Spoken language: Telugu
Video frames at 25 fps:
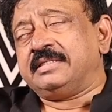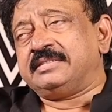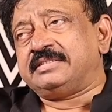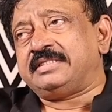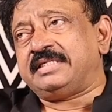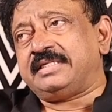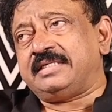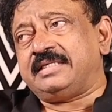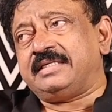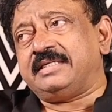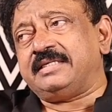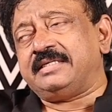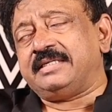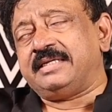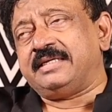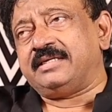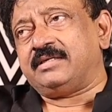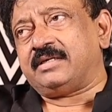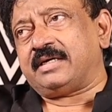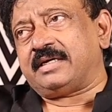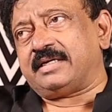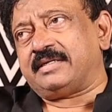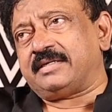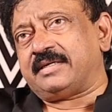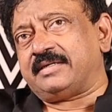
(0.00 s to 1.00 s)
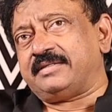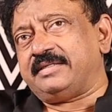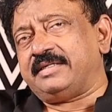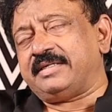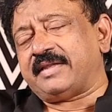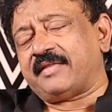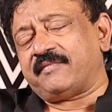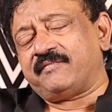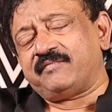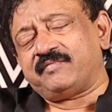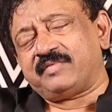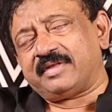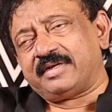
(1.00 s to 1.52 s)
సి నేను నేను
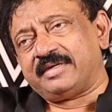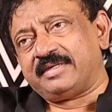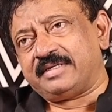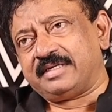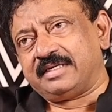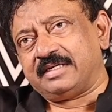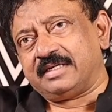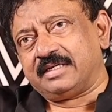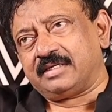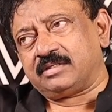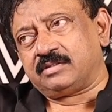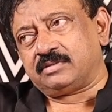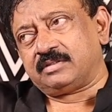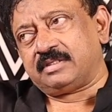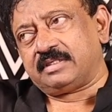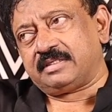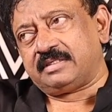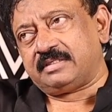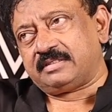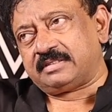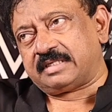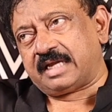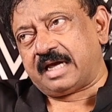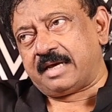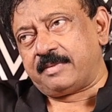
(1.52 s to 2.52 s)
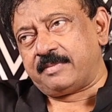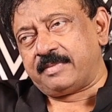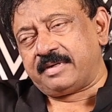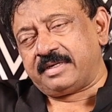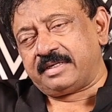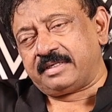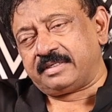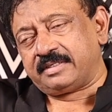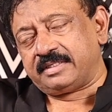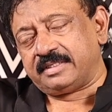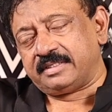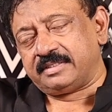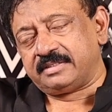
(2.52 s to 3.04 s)
అంత అంటే నాకు ద డ్రామా
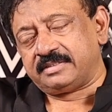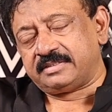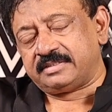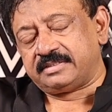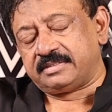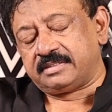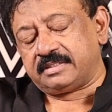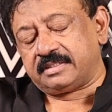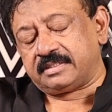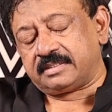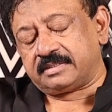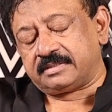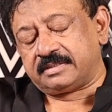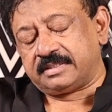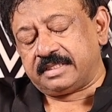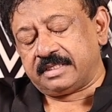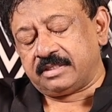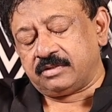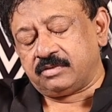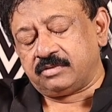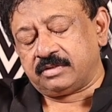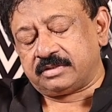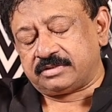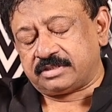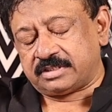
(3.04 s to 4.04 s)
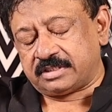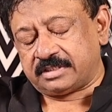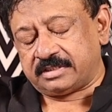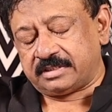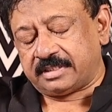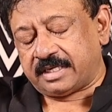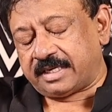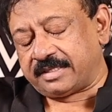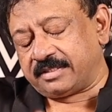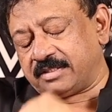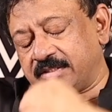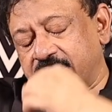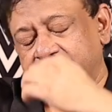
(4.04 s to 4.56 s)
ఇన్ తెలుగు సరే
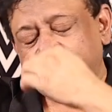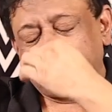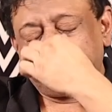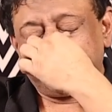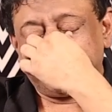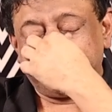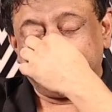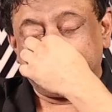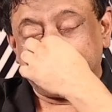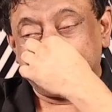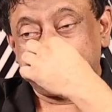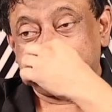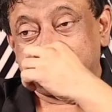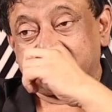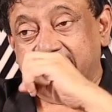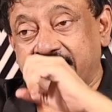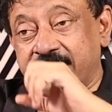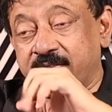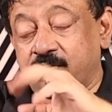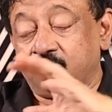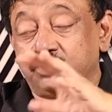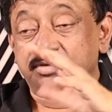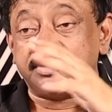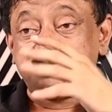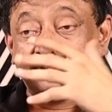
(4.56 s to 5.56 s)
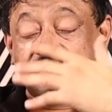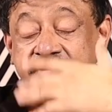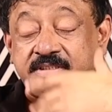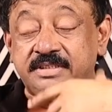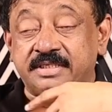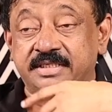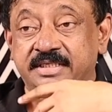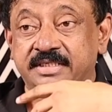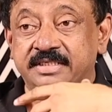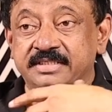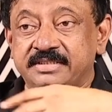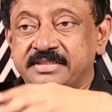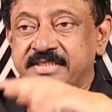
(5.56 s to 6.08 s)
ఆంధ్రప్రదేశ్ ఐ డోంట్ సీ
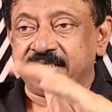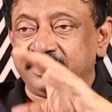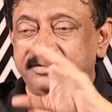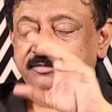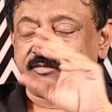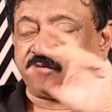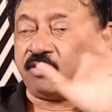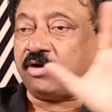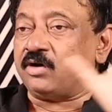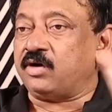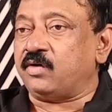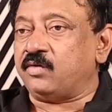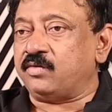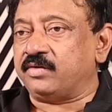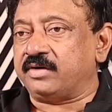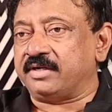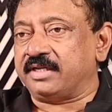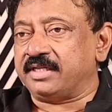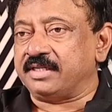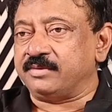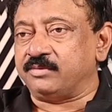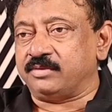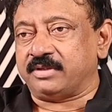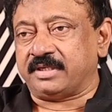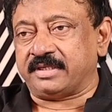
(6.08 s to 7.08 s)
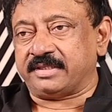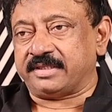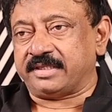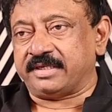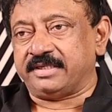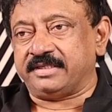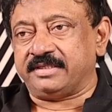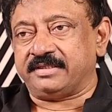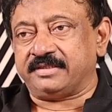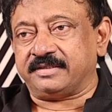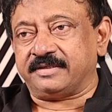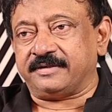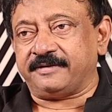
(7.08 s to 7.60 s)
అట్లీస్ట్ నేను ఫాలో అవ్వట్లేదు మనకు
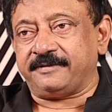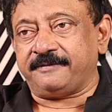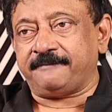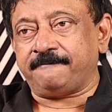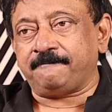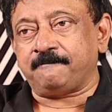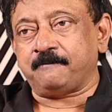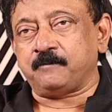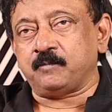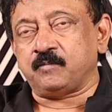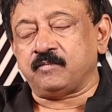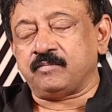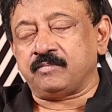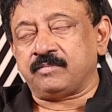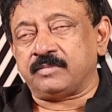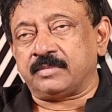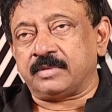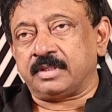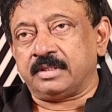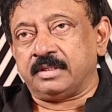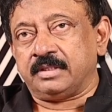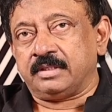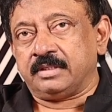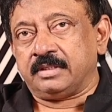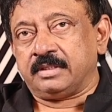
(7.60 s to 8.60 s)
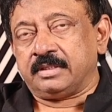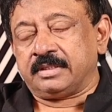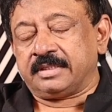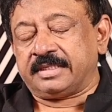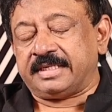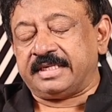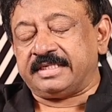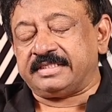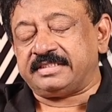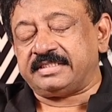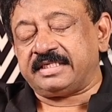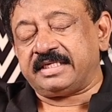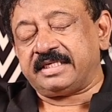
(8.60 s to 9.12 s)
తెలియదు కానీ
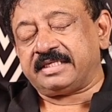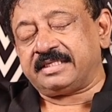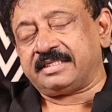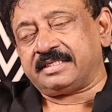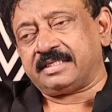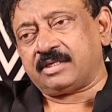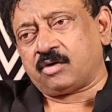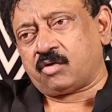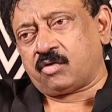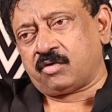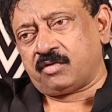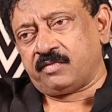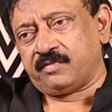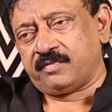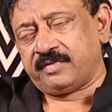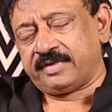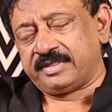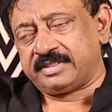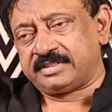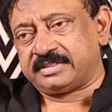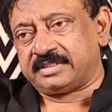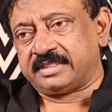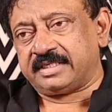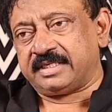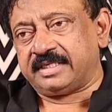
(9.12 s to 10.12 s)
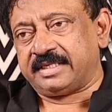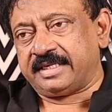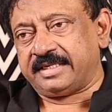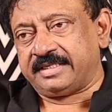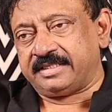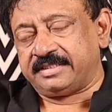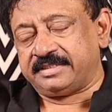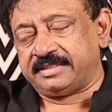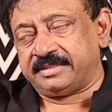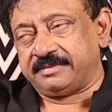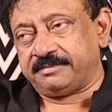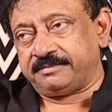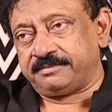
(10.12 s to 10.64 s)
కేసీఆర్ hmm. గారు ఆల్వేస్
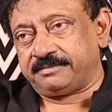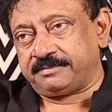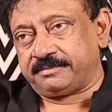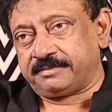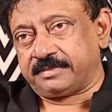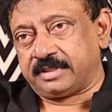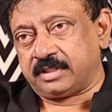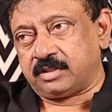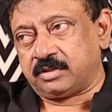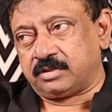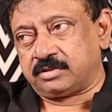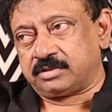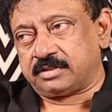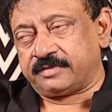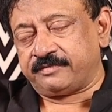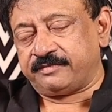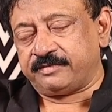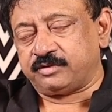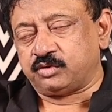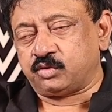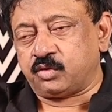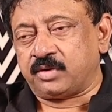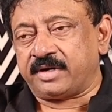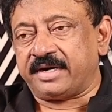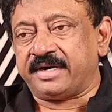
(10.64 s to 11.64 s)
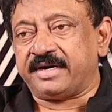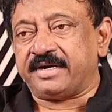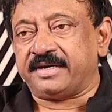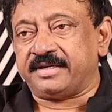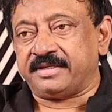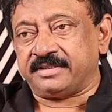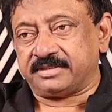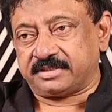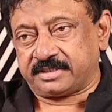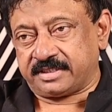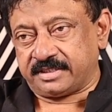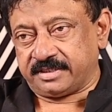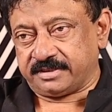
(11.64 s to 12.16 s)
లైక్ డిమ్ బికాస్ ఆఫ్ హిస్
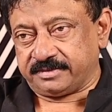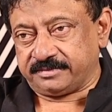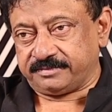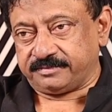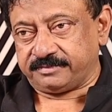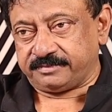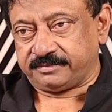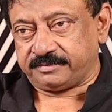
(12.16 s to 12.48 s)
ఒరేటరీ స్కిల్